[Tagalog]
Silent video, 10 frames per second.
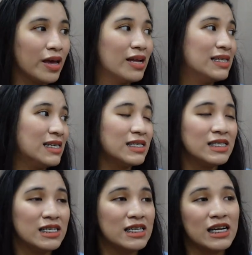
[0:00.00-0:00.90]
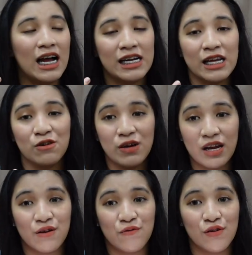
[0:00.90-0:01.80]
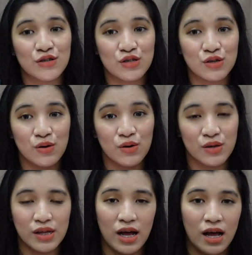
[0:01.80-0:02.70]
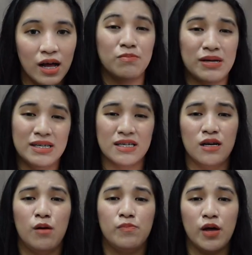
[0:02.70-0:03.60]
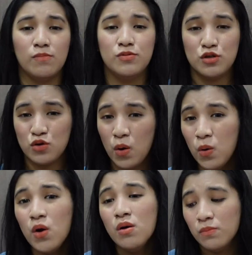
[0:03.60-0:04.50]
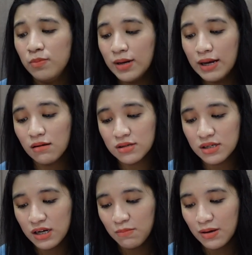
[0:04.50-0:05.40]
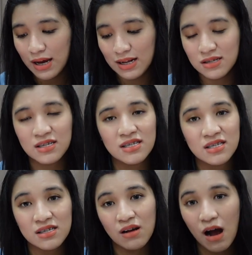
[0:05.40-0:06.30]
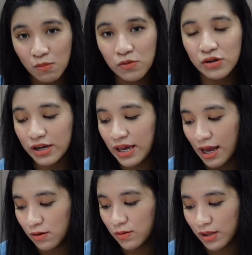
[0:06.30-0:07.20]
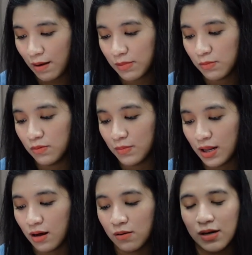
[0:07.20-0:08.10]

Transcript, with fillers: And nasisira na yung earphones ko na pwede sa laptop. So, bumili ako sa JBL since ang mura niya nung time na bumili ako.